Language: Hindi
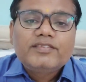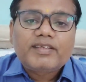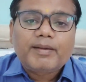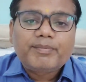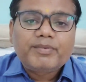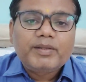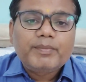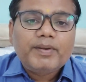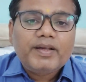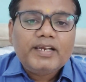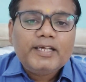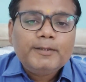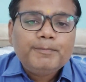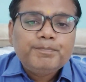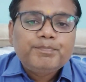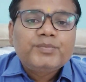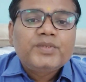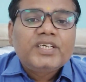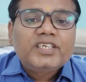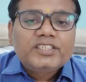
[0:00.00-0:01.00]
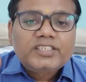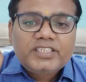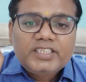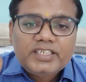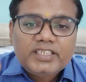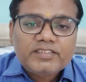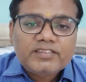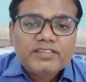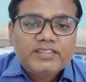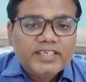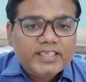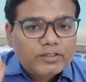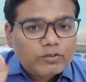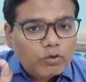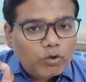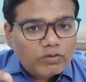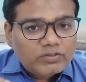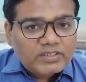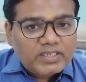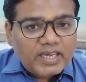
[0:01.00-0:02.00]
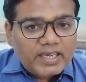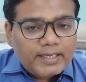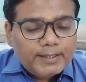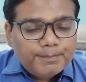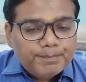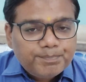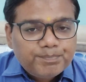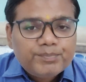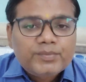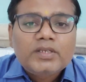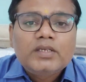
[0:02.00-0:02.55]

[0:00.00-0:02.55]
सबसे पहले शीर्ष देश कौन सा है